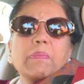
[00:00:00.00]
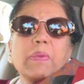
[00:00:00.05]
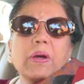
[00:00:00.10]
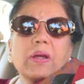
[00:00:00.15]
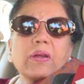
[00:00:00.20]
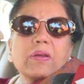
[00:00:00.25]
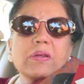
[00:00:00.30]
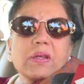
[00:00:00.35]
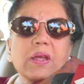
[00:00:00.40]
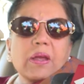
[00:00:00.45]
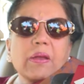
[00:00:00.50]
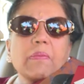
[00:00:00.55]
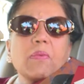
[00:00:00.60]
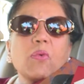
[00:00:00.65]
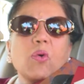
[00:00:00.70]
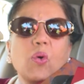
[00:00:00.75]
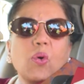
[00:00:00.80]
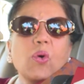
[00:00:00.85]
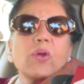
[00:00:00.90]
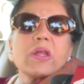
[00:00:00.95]
पर ये
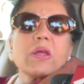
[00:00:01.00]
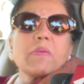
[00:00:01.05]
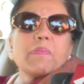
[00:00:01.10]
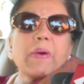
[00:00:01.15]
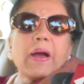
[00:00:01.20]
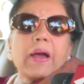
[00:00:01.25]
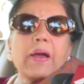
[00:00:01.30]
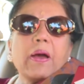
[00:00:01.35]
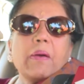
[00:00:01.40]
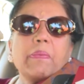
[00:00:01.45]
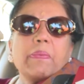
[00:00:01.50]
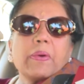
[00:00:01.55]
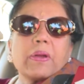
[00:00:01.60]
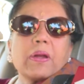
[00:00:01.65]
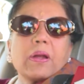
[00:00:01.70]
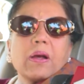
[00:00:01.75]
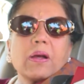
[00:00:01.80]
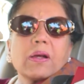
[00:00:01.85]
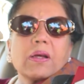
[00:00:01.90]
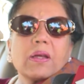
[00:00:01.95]
हो नहीं पाया
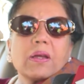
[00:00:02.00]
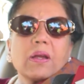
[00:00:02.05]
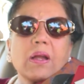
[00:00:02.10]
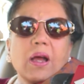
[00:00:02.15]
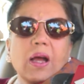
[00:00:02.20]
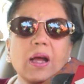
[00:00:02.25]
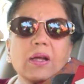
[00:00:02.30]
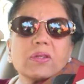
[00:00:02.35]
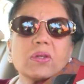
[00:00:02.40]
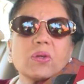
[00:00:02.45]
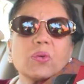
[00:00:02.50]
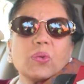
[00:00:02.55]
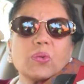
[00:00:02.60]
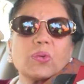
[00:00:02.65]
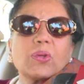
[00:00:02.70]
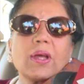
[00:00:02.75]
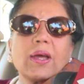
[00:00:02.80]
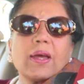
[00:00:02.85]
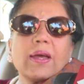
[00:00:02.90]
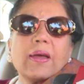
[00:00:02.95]
पर अगर आज
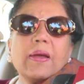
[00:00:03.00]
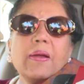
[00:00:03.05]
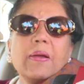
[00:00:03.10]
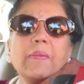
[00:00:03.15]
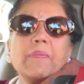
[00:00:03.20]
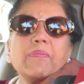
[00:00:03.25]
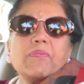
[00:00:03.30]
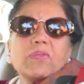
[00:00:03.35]
होता है